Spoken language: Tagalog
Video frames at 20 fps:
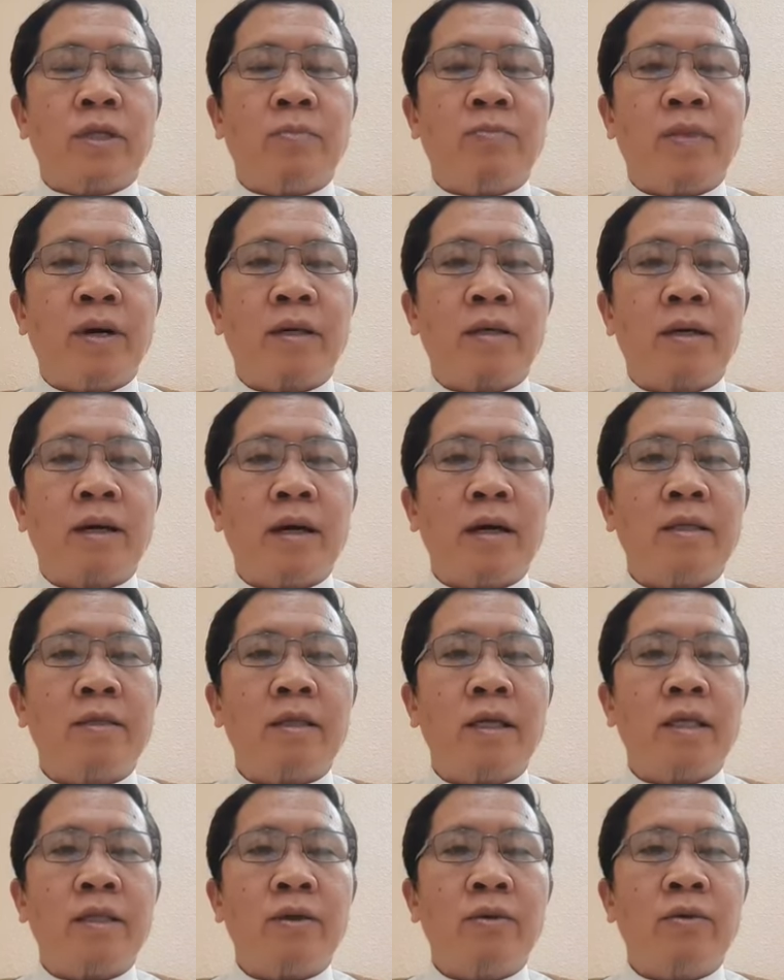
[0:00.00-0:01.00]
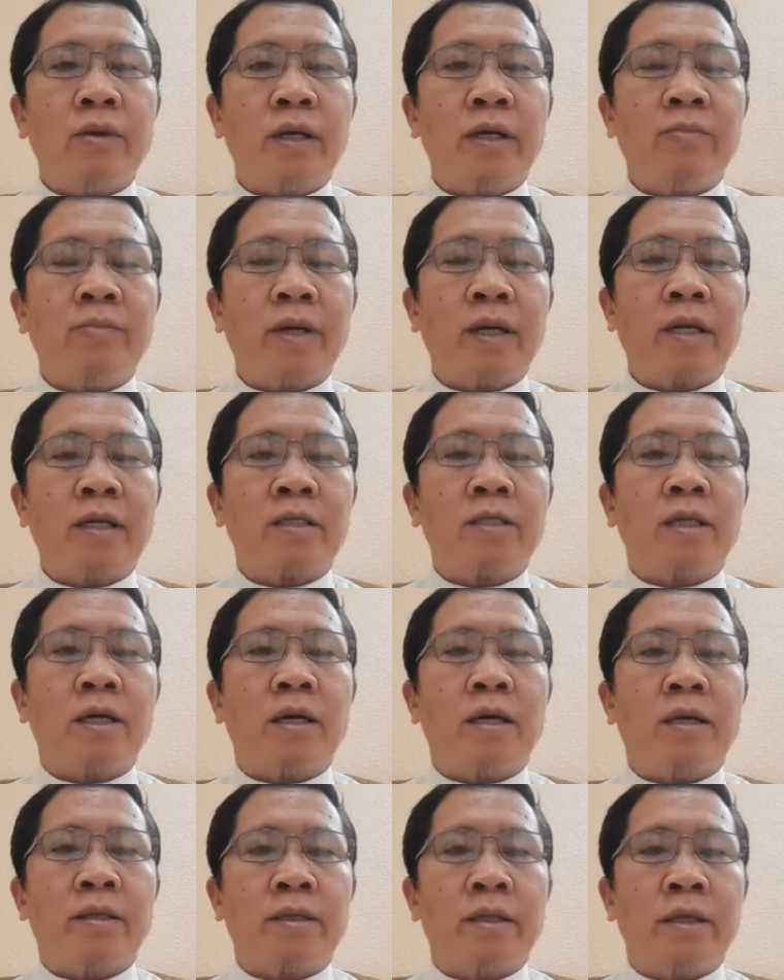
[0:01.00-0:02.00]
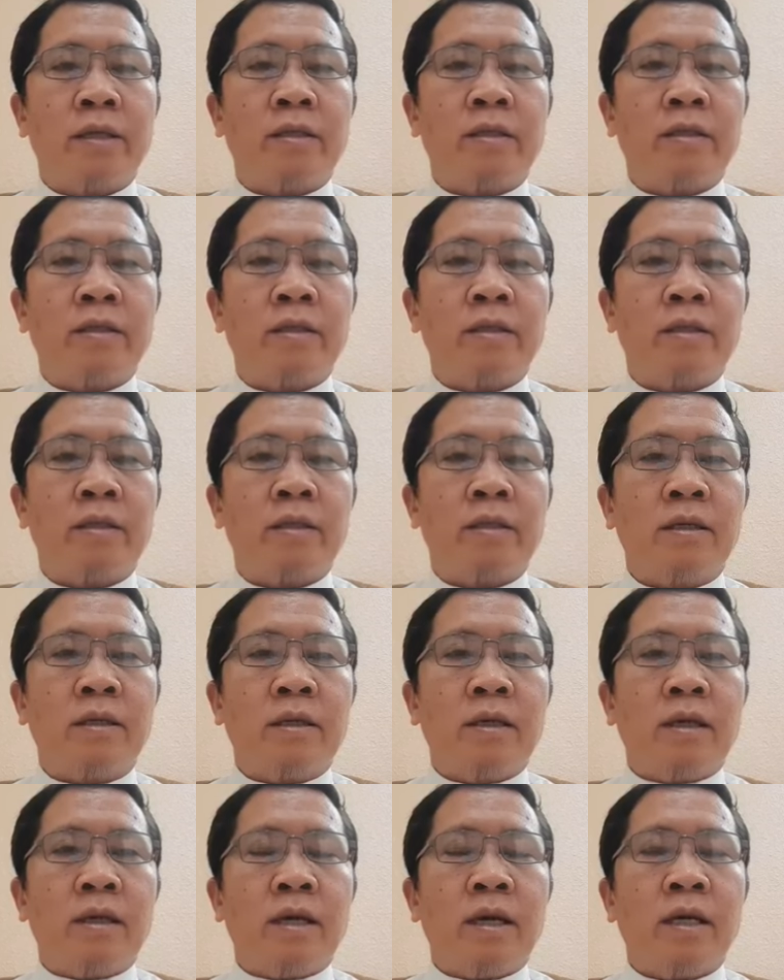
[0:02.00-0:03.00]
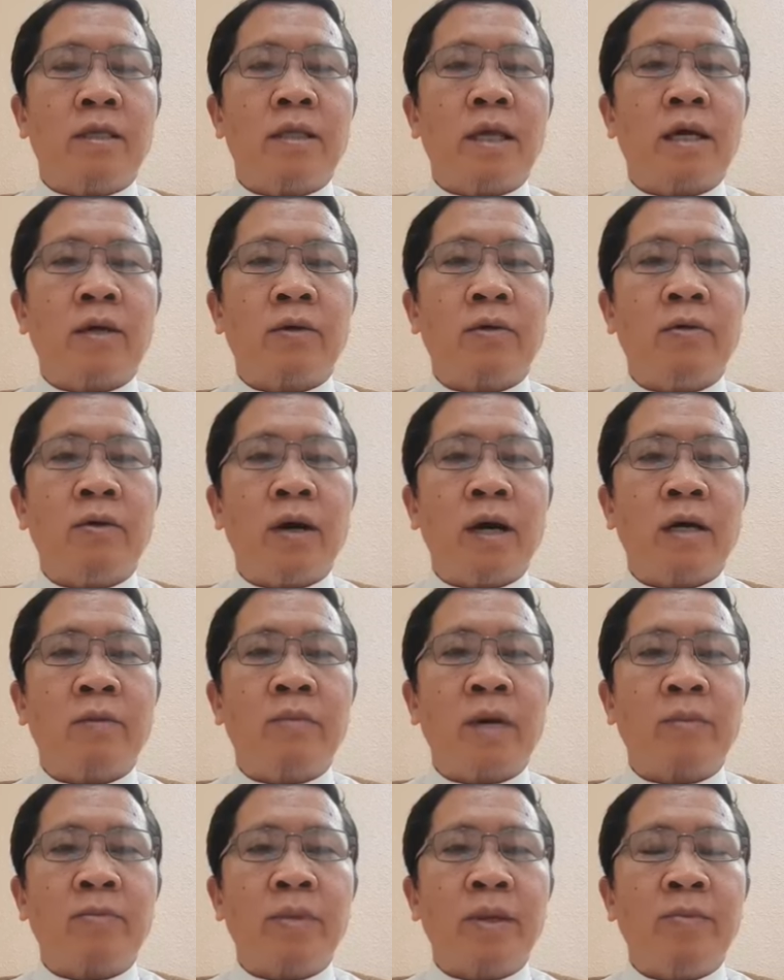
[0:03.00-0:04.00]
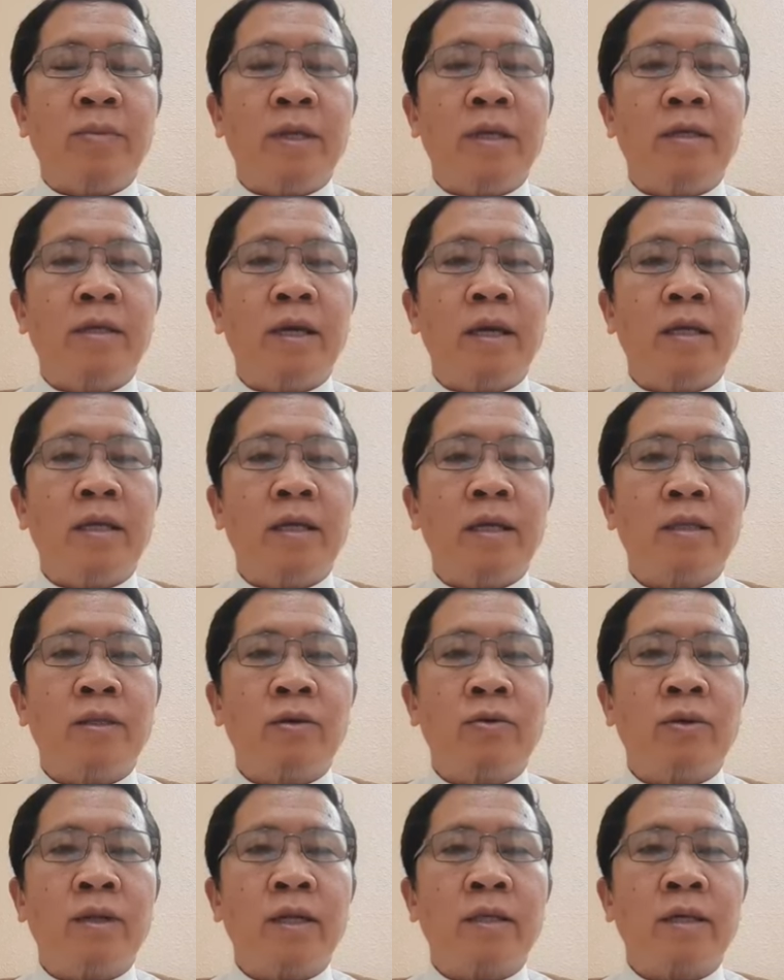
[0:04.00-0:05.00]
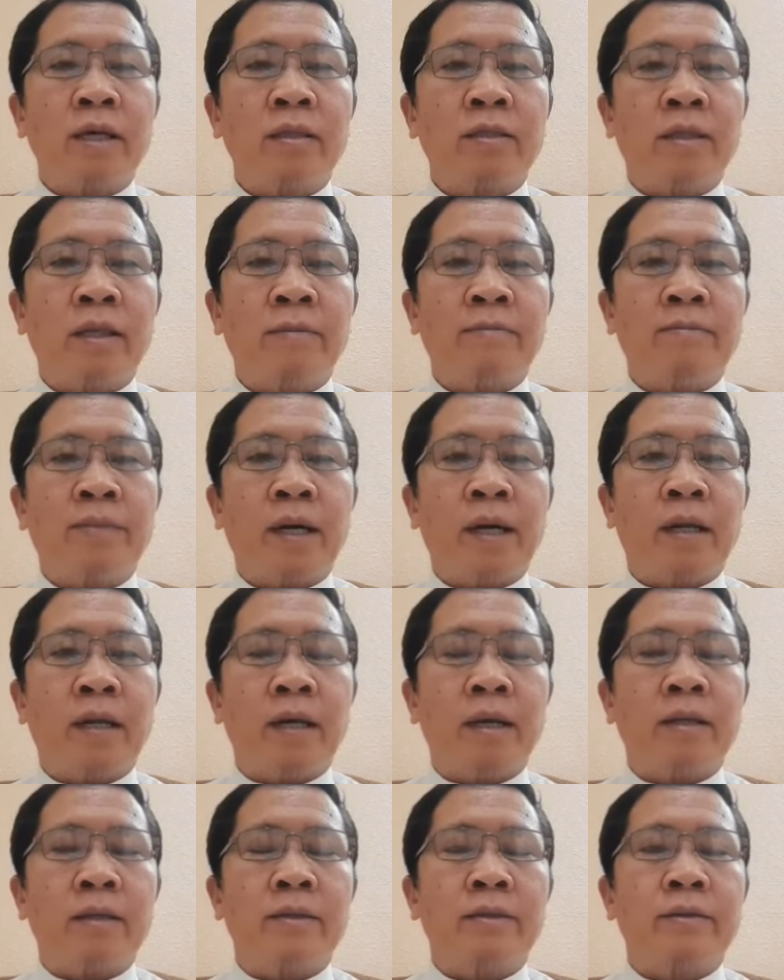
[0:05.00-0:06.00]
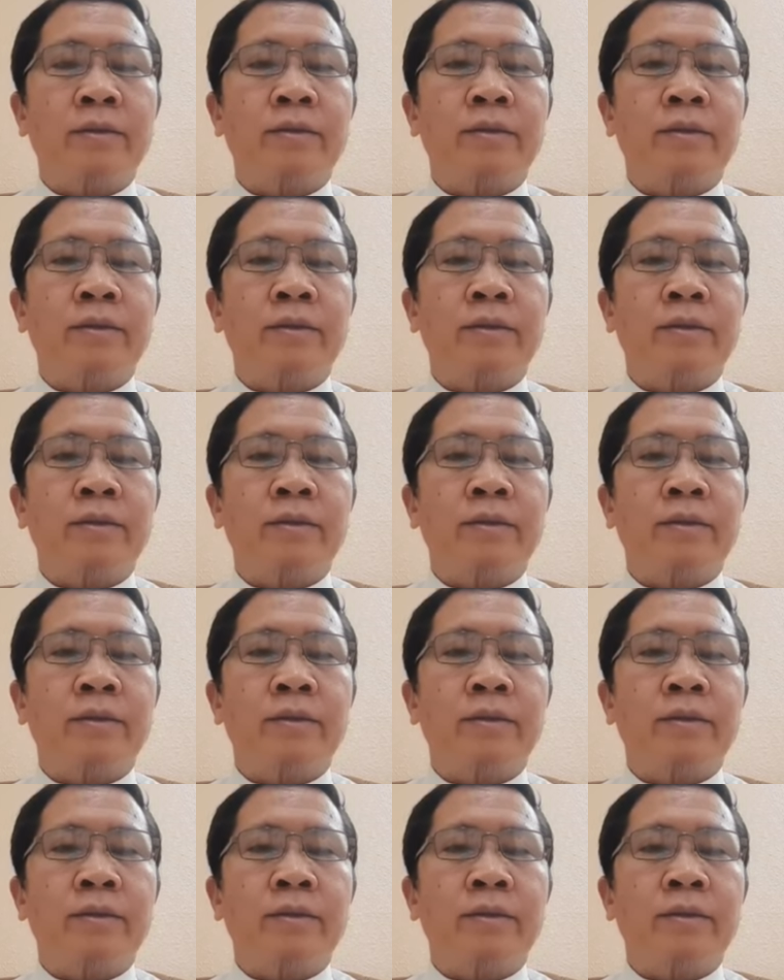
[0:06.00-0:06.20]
sapagkat ito ay para sa akin, at ako ang magbibigay nito ng gantimpala.